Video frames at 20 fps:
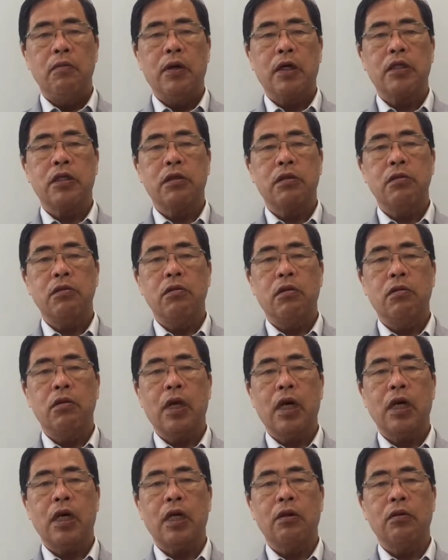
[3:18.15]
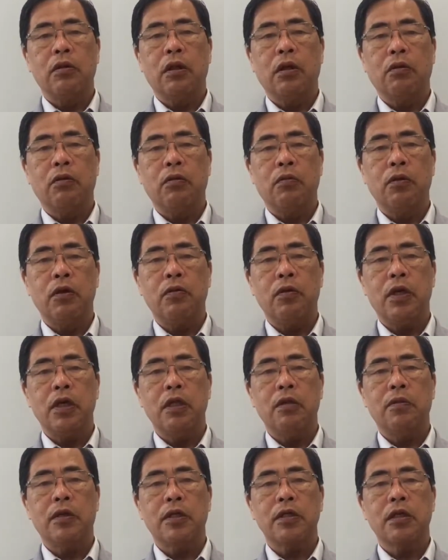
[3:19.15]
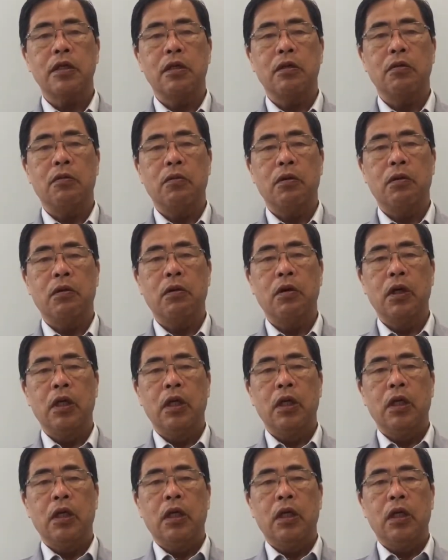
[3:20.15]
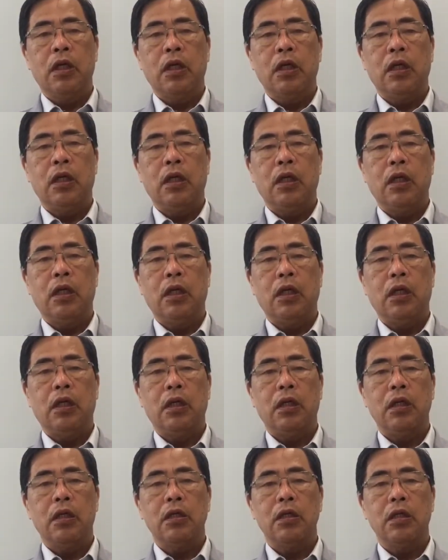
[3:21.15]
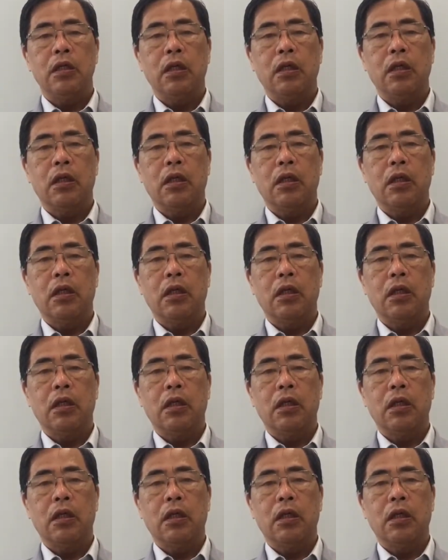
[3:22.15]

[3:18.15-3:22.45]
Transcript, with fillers: 今、地球の温暖化といったことも言われてますけれども、えー、